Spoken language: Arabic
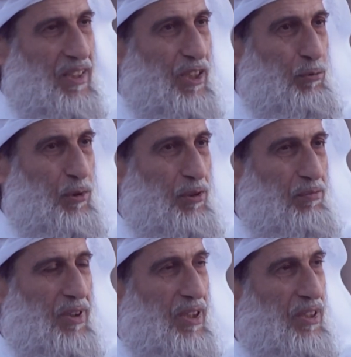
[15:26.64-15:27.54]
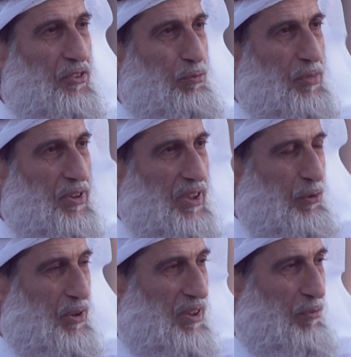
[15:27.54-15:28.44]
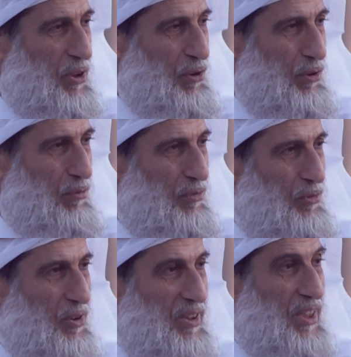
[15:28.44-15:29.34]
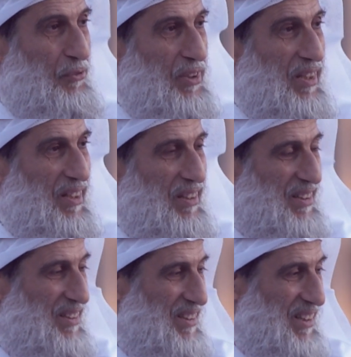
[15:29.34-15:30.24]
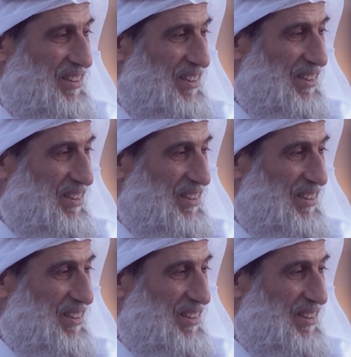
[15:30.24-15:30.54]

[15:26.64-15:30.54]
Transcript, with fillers: المهم حاسب من دعوة المظلوم وكيف هذا كان